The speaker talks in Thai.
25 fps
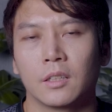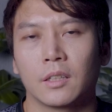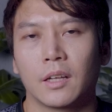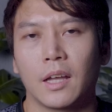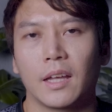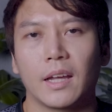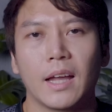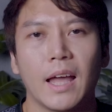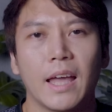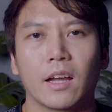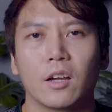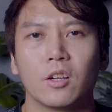
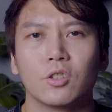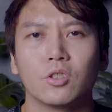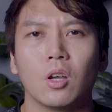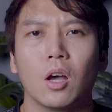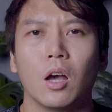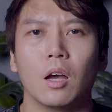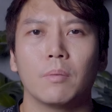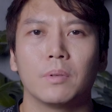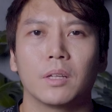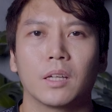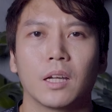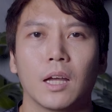ใครๆก็ช
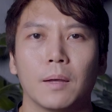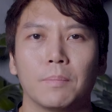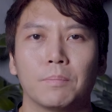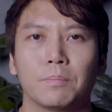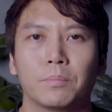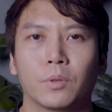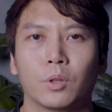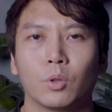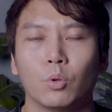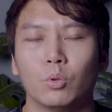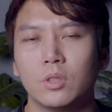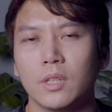อบนะครับ
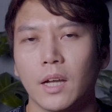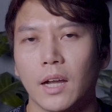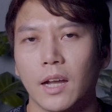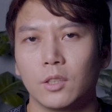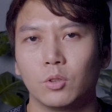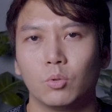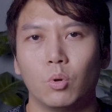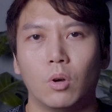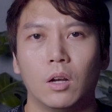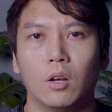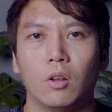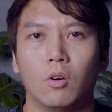รู้จักกั
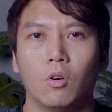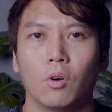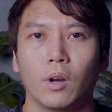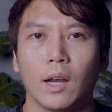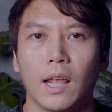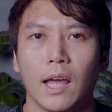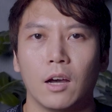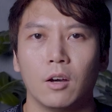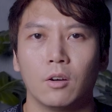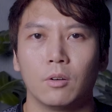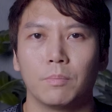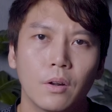นทั่วโลก
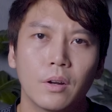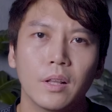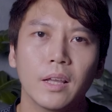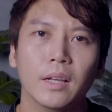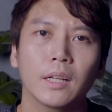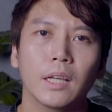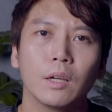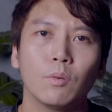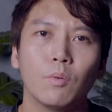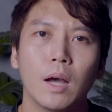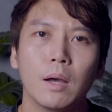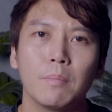แล้ว เรีย
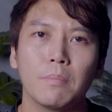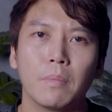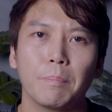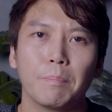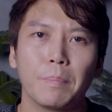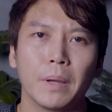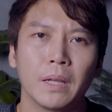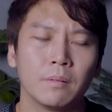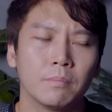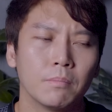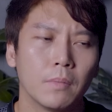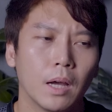กได้ว่ามัน
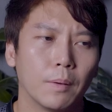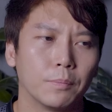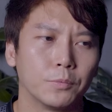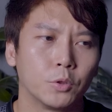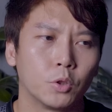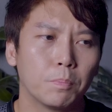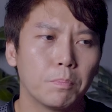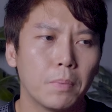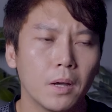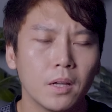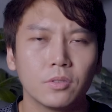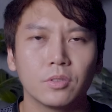เป็นแบบ
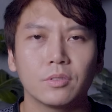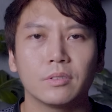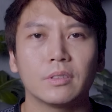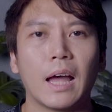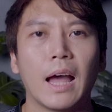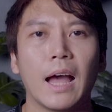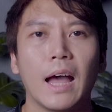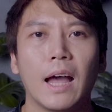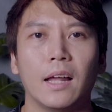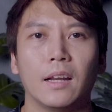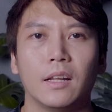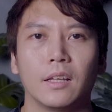ซูเปอร์ส
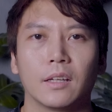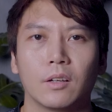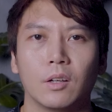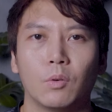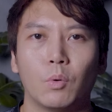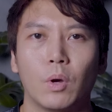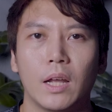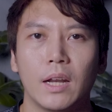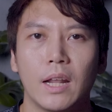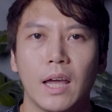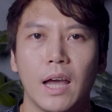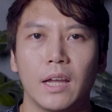ตาร์เลยก็
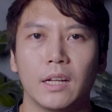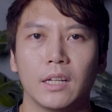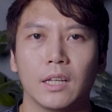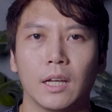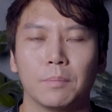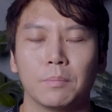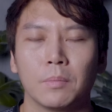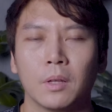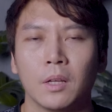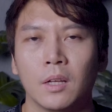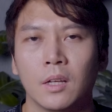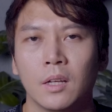ว่าได้นะค
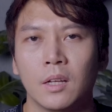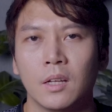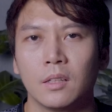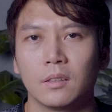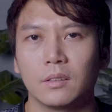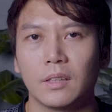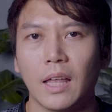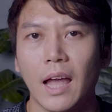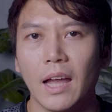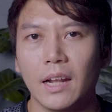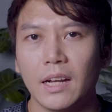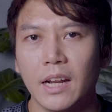รับ
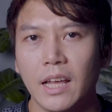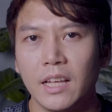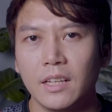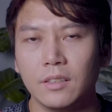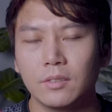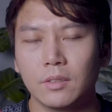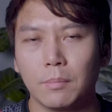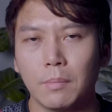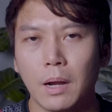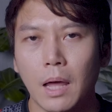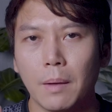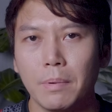แต่ใน
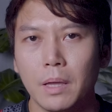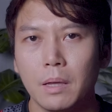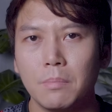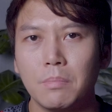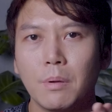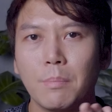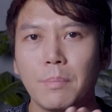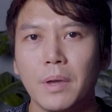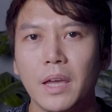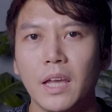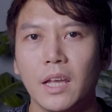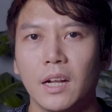สำหรับ
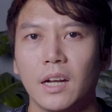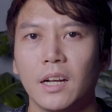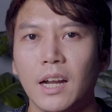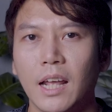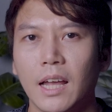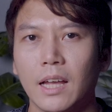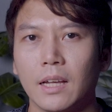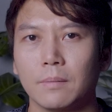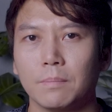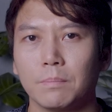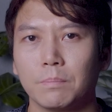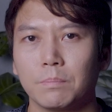MMA นั่น
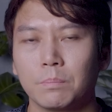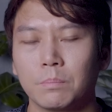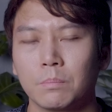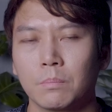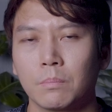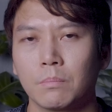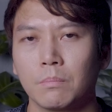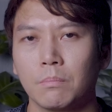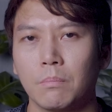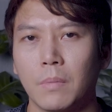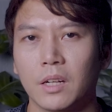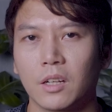แหละ
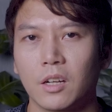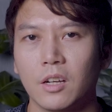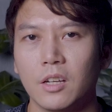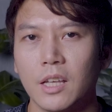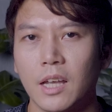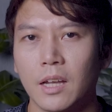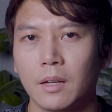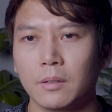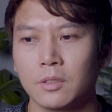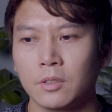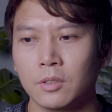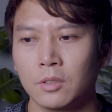มันก็
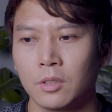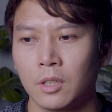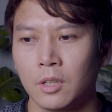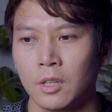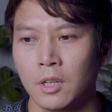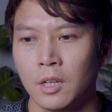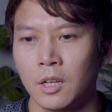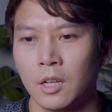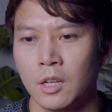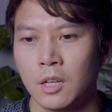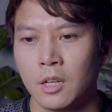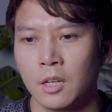ยัง
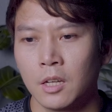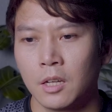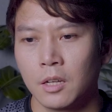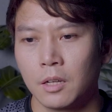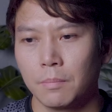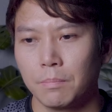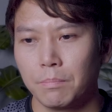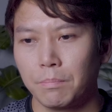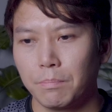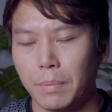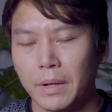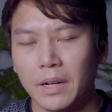
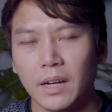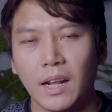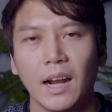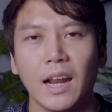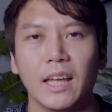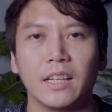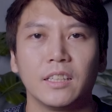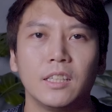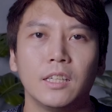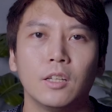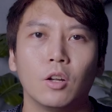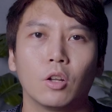เป็นอะ
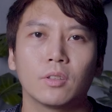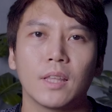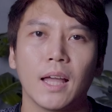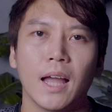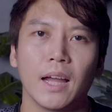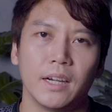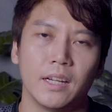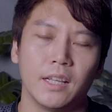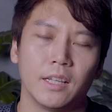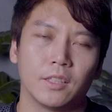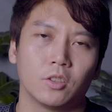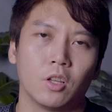ไรที่รถ
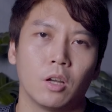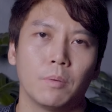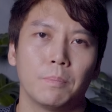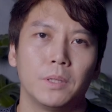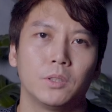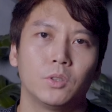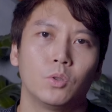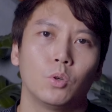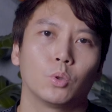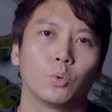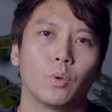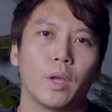ถังเนี่ยต้อง
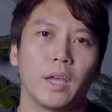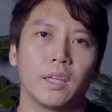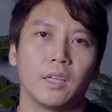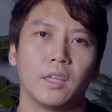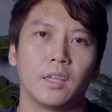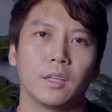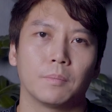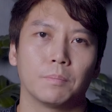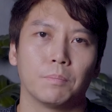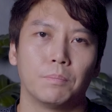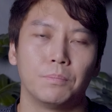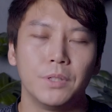พิสูจน์เลย
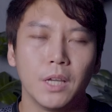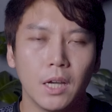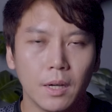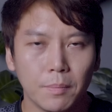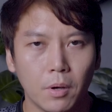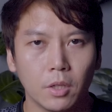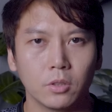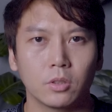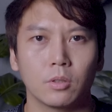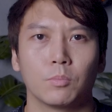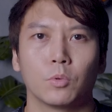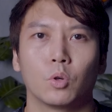อีกเยอะ
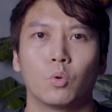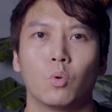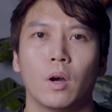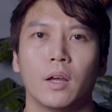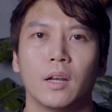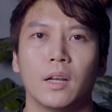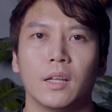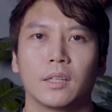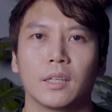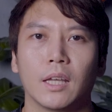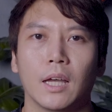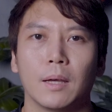พอสมคว
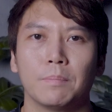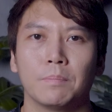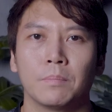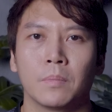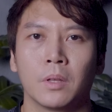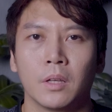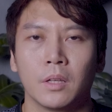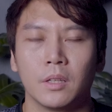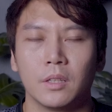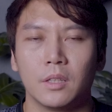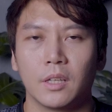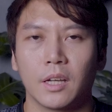รนะครับ
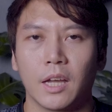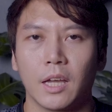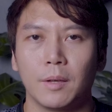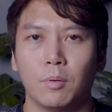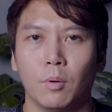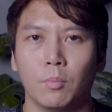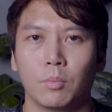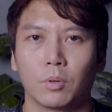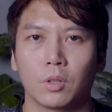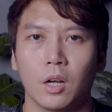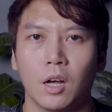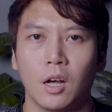ยังไง
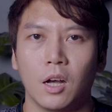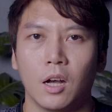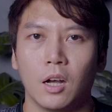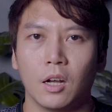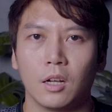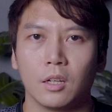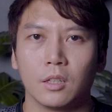ผมก็